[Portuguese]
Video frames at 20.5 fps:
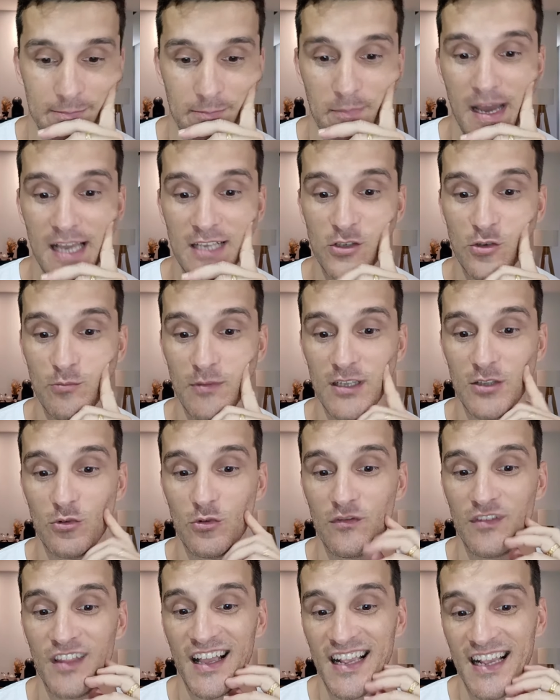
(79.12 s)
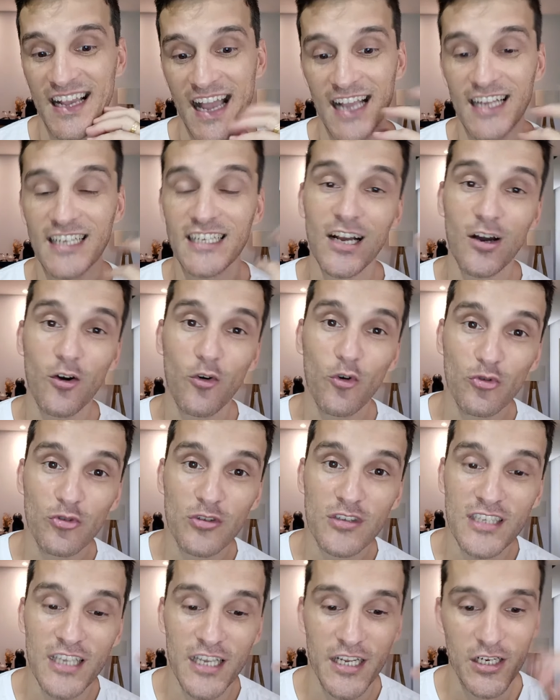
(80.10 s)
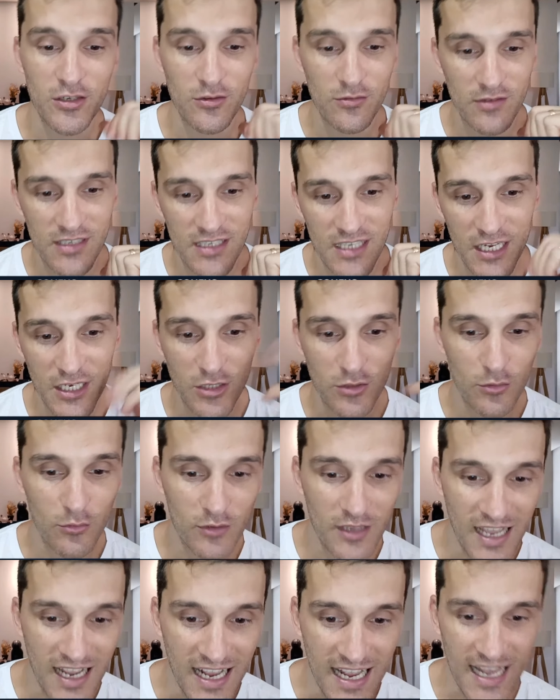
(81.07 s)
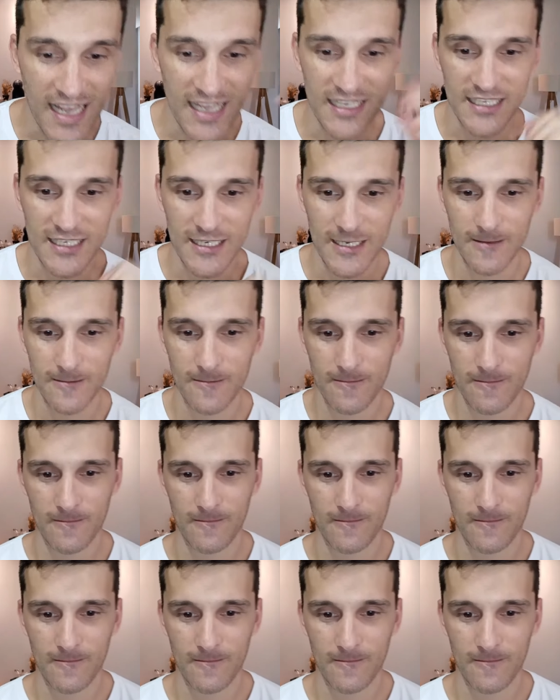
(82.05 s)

mais uma dúvida, caixa ou no cesto? Cesto ou na caixa?